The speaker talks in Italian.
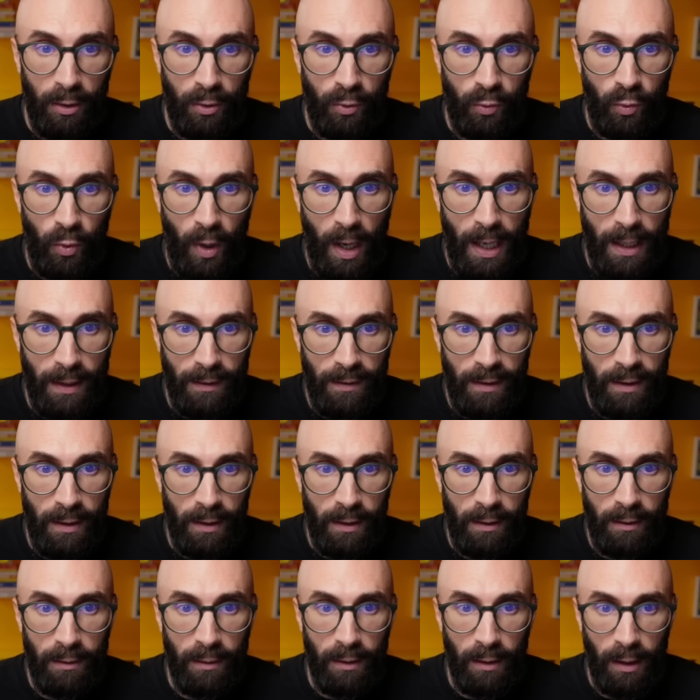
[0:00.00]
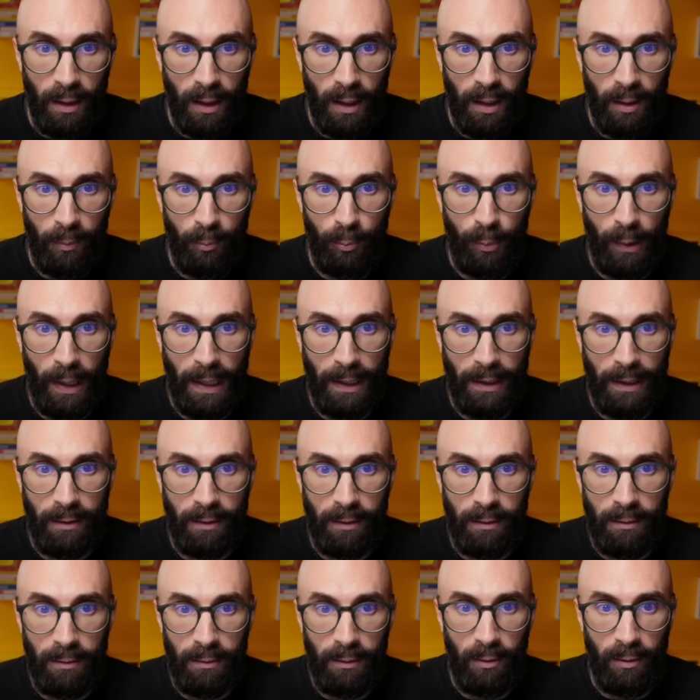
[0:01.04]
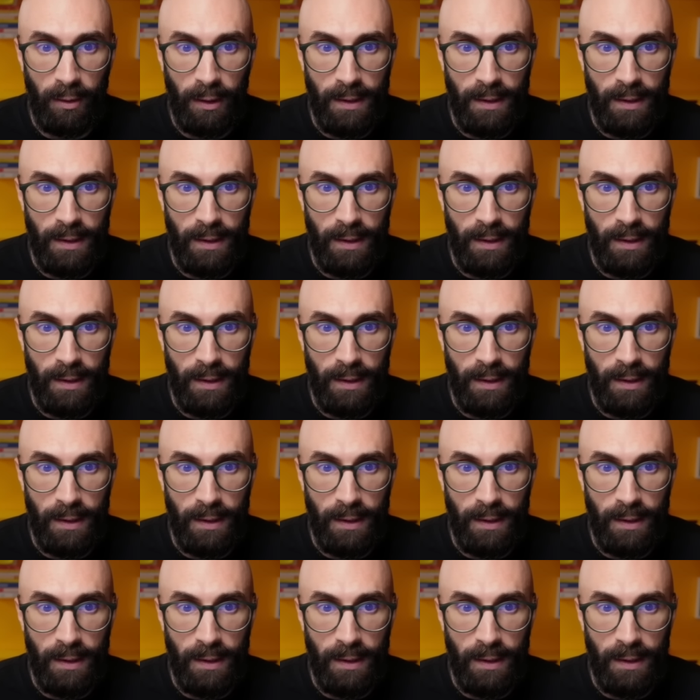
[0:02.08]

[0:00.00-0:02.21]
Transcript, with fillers: Riding a Bike, no?